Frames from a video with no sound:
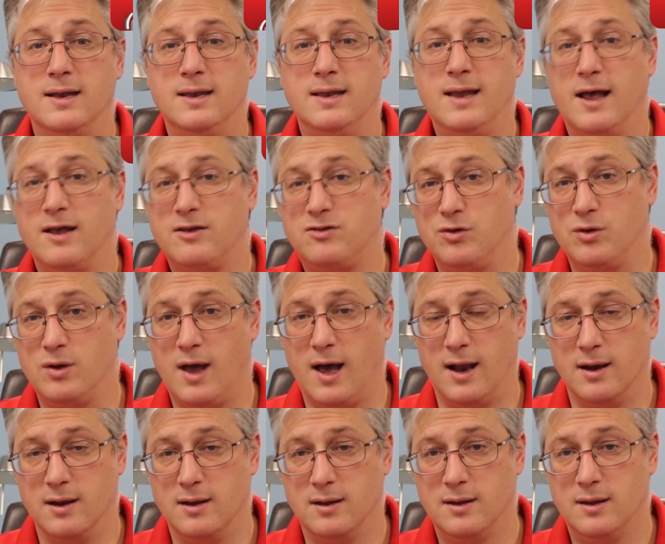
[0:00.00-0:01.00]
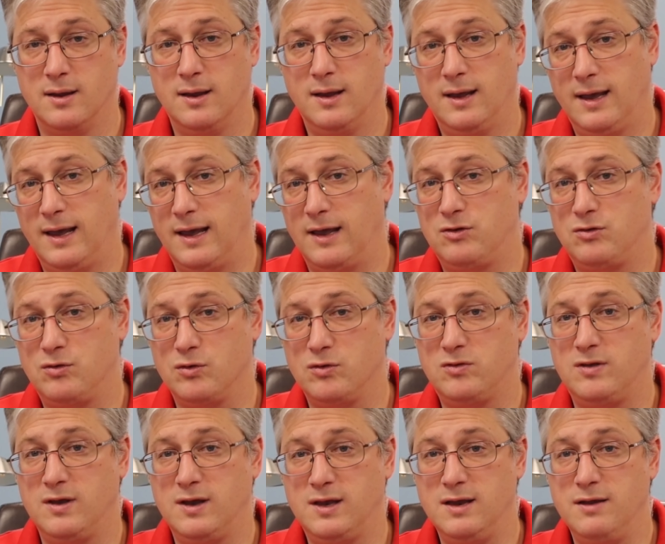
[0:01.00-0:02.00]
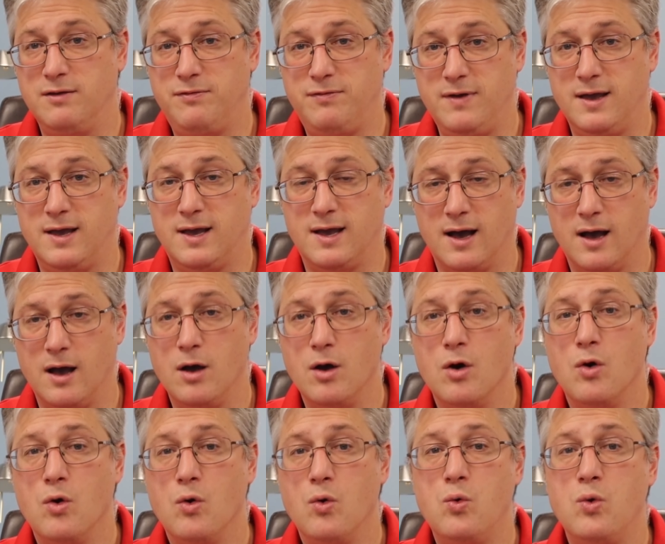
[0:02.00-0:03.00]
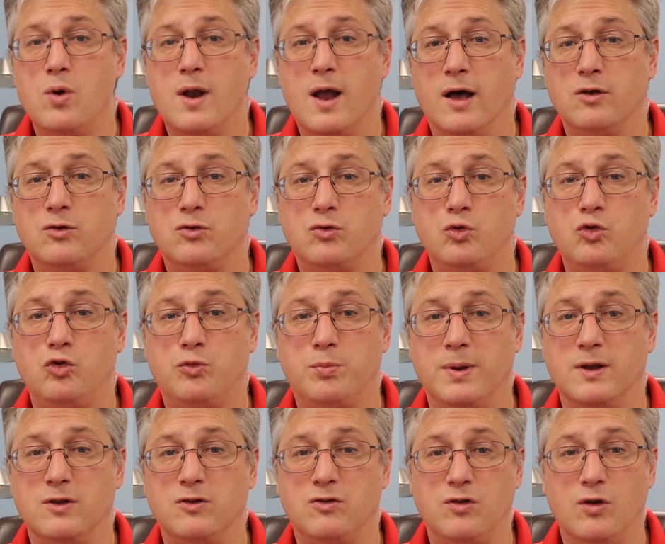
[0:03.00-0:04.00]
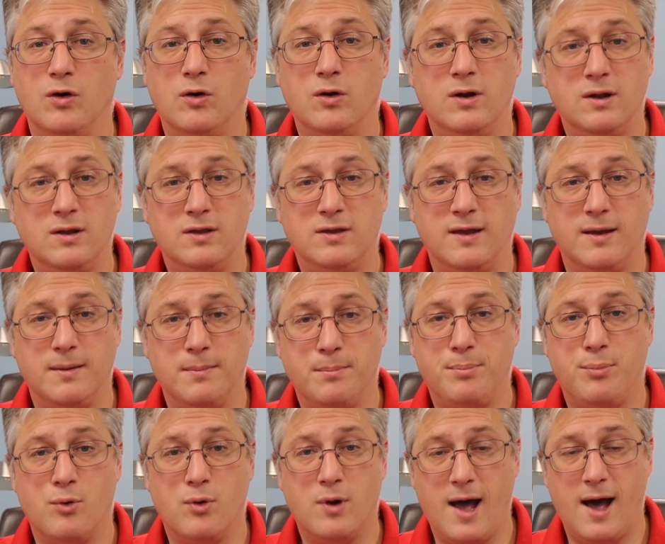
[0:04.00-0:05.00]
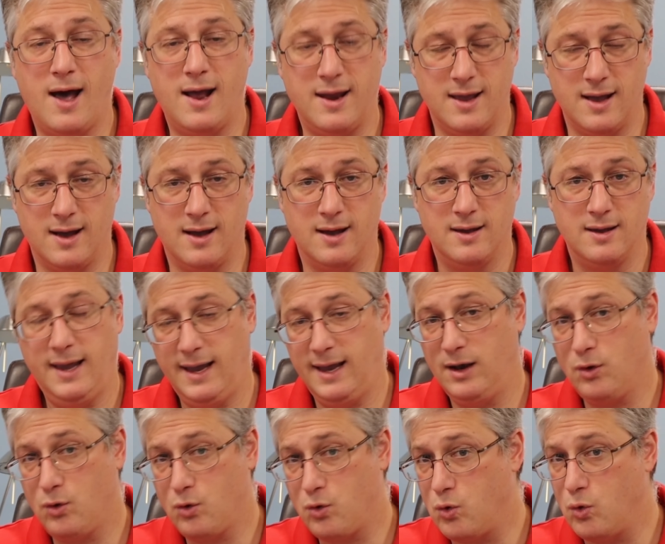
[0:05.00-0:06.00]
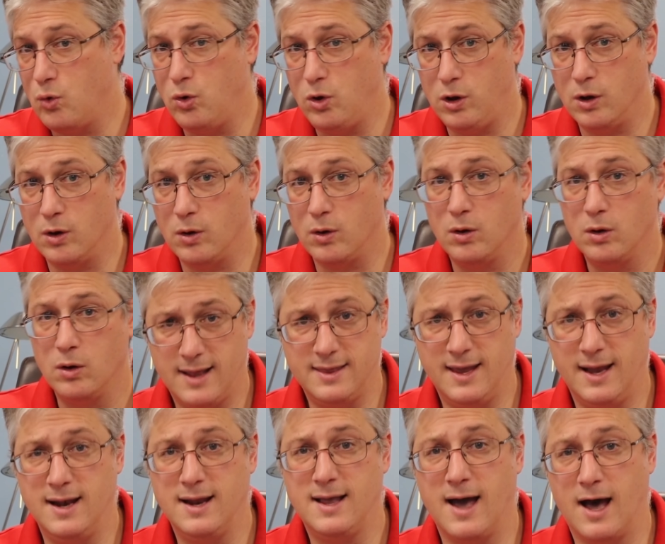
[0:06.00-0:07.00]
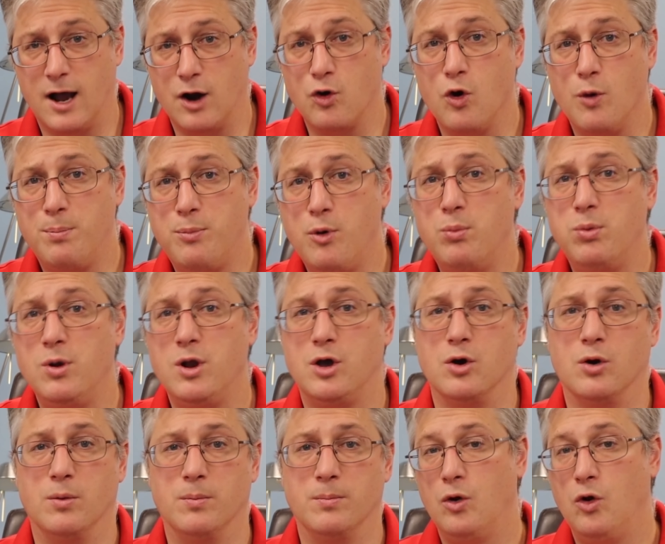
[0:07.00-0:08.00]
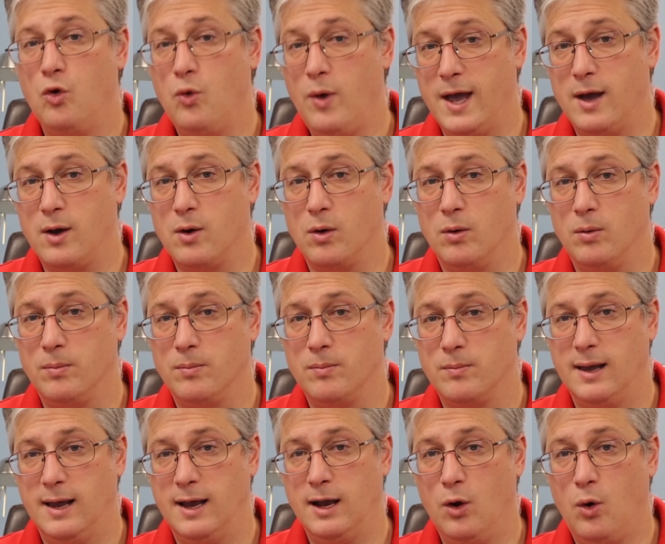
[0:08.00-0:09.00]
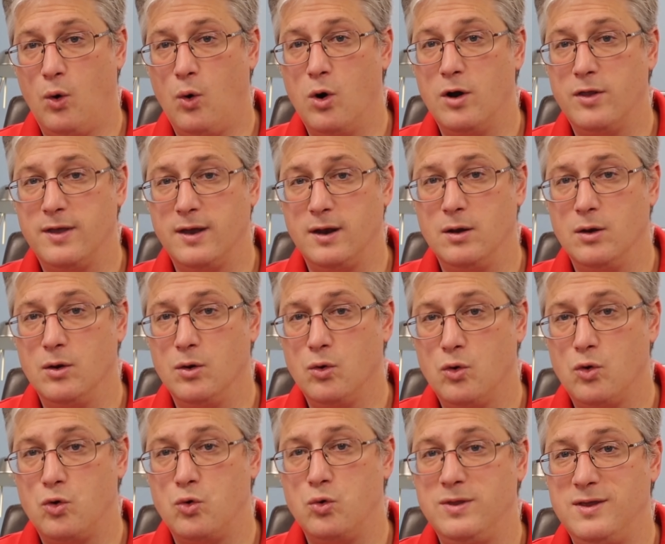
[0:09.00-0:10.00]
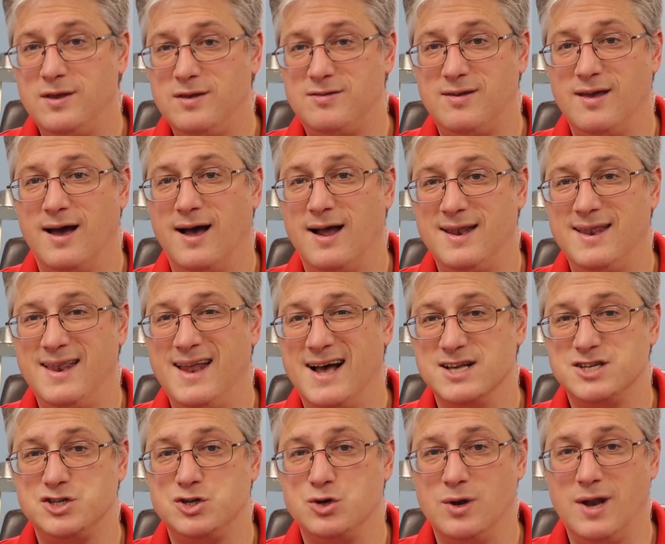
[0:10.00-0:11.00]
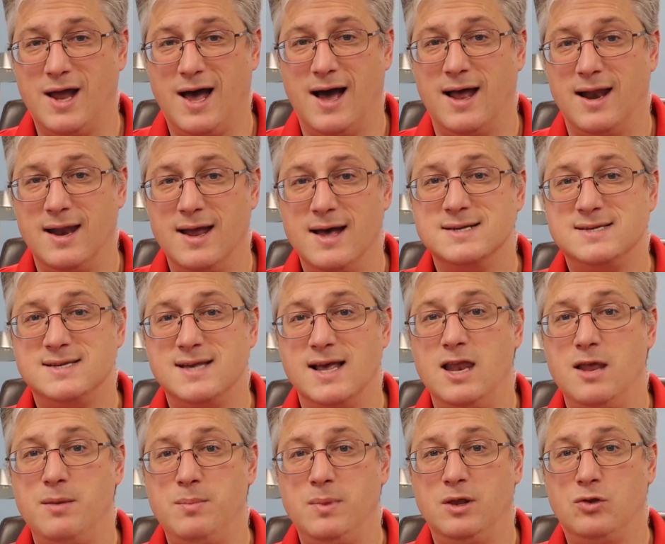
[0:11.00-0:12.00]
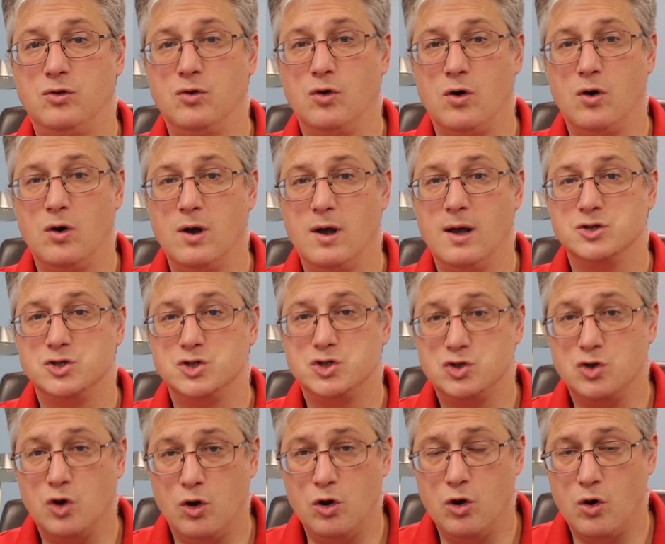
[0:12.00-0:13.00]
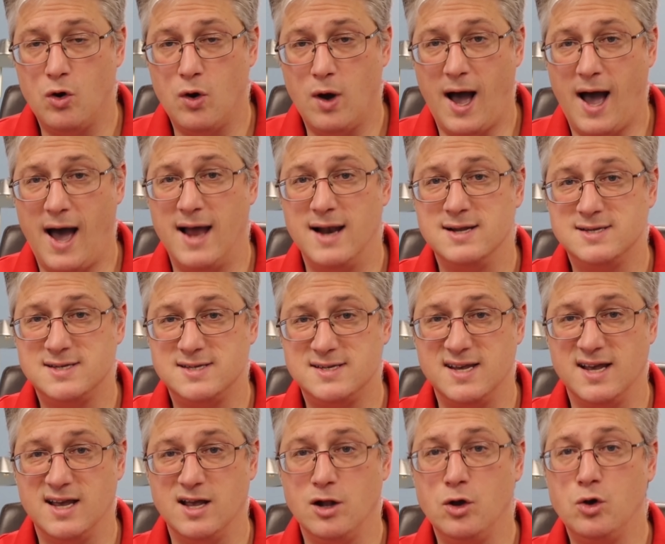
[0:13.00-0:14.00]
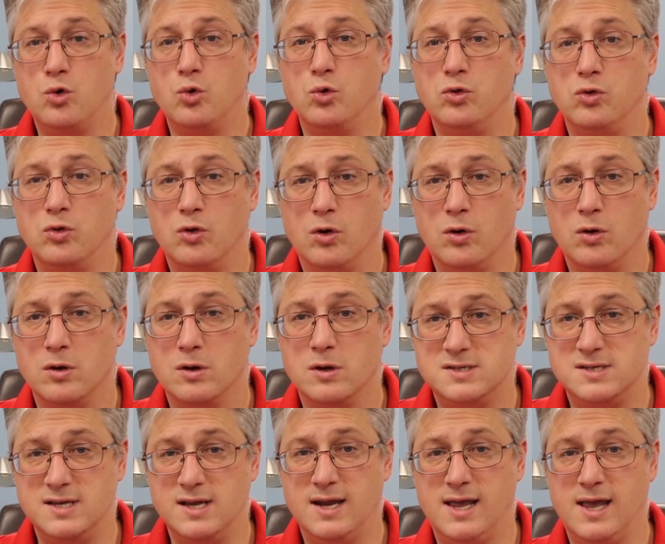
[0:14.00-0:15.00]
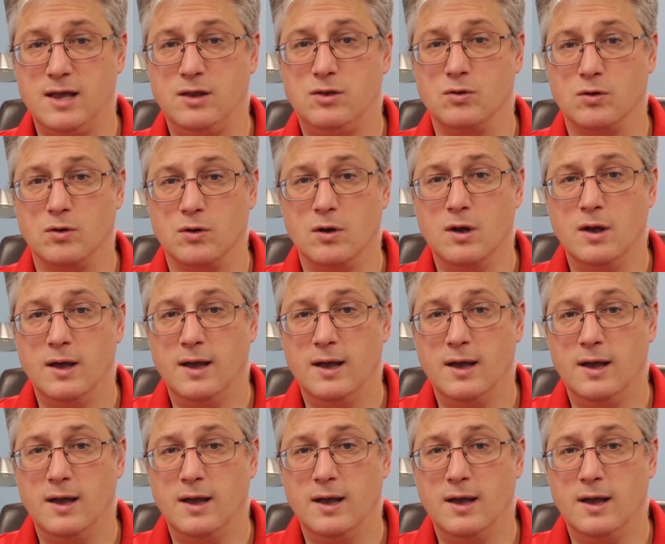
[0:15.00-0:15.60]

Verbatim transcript: nacional. Eso significa una suspensión temporaria en julio del cargo público. Luego, el orden judicial nacional se limitó solo al segundo circuito.